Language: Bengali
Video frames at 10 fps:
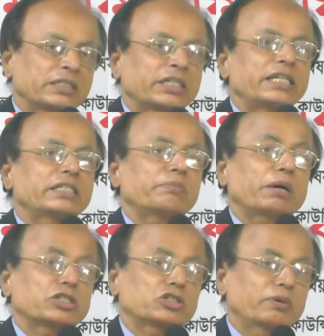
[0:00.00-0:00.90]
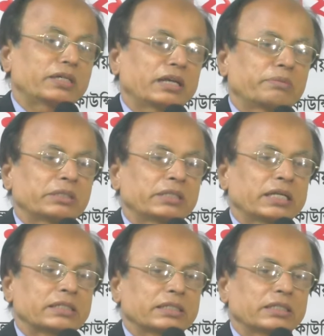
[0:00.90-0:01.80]
সেইটা বাস্তবায়নে আমাদের
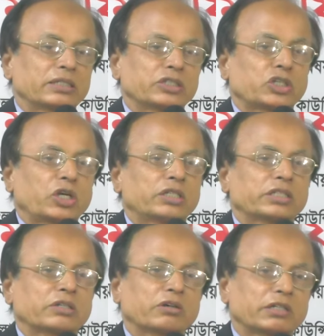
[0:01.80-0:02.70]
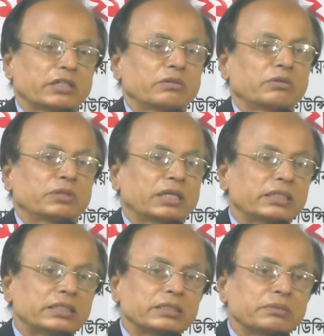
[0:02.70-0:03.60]
আজকে সহায়তা এবং
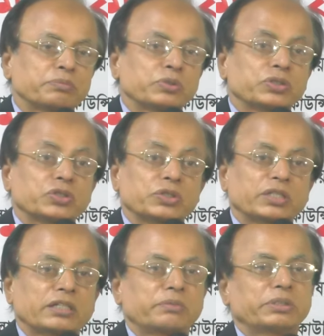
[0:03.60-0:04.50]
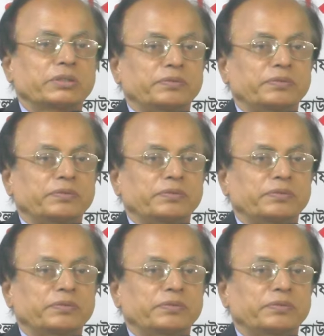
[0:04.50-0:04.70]
ওনাদের প্রতি শ্রদ্ধা নেবে